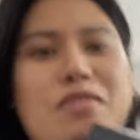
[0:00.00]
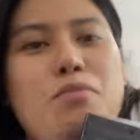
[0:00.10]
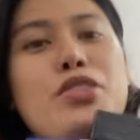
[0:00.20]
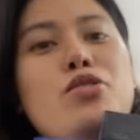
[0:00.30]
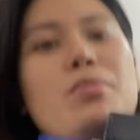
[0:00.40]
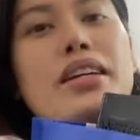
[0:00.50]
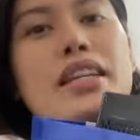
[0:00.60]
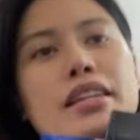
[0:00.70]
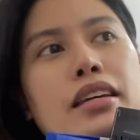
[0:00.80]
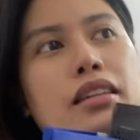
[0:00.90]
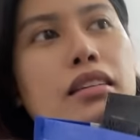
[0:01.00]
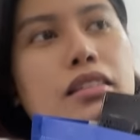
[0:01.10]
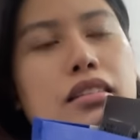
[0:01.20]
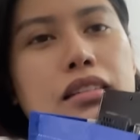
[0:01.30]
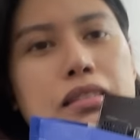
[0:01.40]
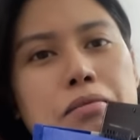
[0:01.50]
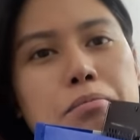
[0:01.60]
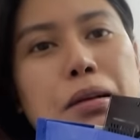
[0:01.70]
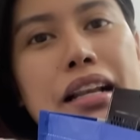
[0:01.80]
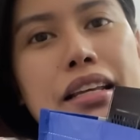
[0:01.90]
Medyo magiging
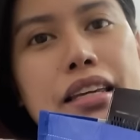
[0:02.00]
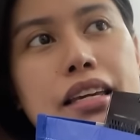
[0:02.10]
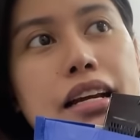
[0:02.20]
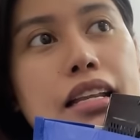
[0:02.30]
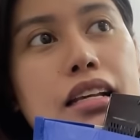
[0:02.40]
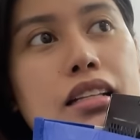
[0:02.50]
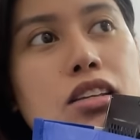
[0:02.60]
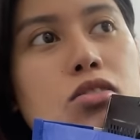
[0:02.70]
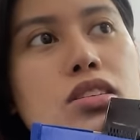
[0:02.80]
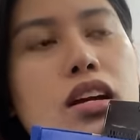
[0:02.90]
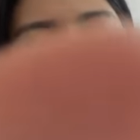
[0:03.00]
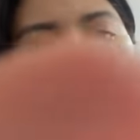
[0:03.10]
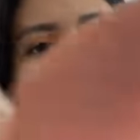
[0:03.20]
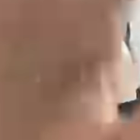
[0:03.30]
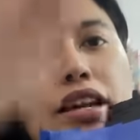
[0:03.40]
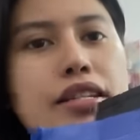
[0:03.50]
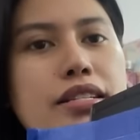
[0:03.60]
bulky nga lang dito sa working